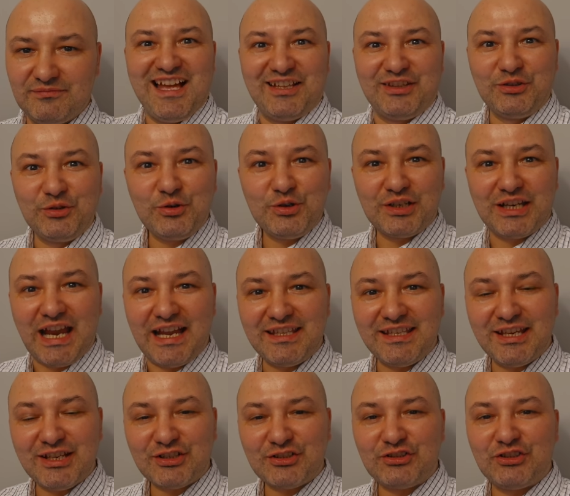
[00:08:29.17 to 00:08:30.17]
ну и,
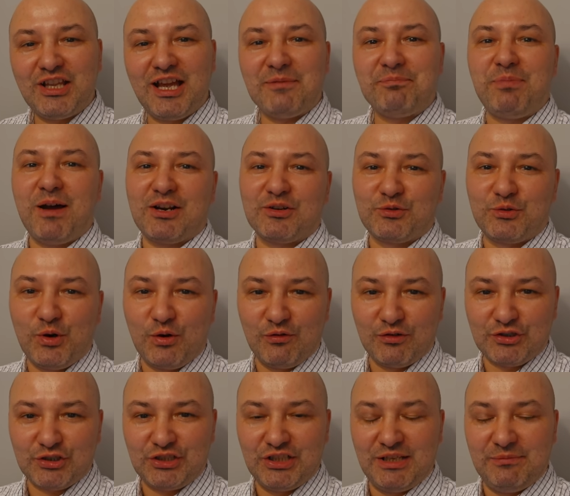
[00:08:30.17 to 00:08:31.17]
конечно,
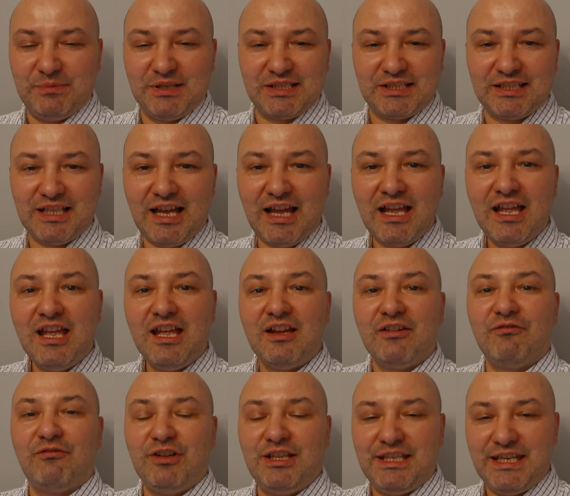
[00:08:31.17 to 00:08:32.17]
парковочные места
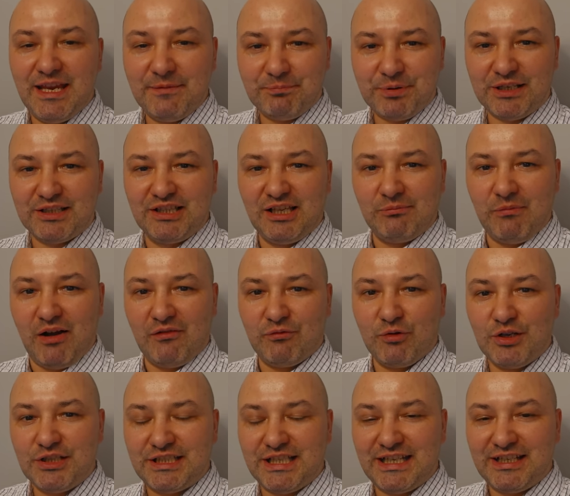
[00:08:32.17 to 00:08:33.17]
вне
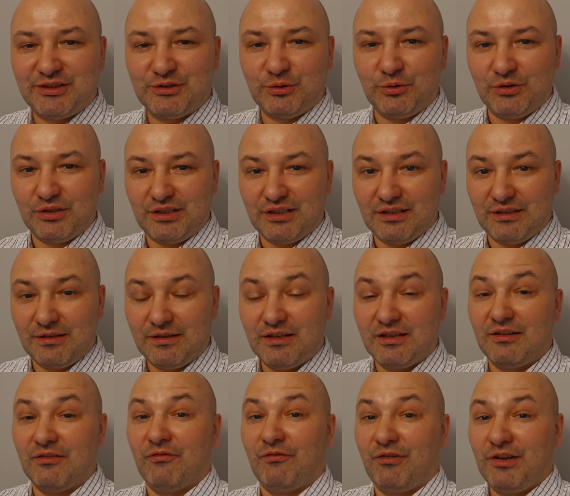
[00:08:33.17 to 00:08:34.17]
придомовой территории.
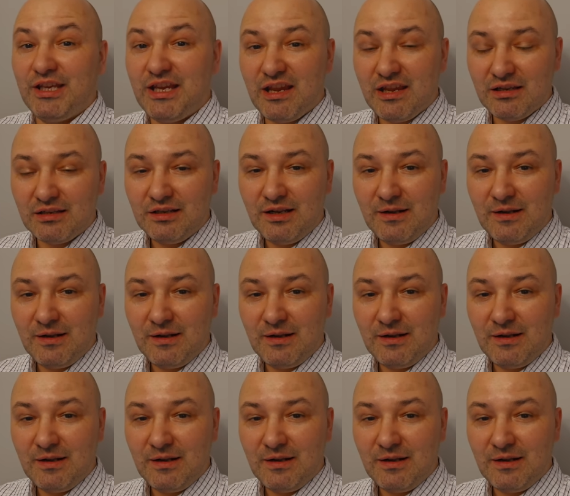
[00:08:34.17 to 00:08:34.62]
Вне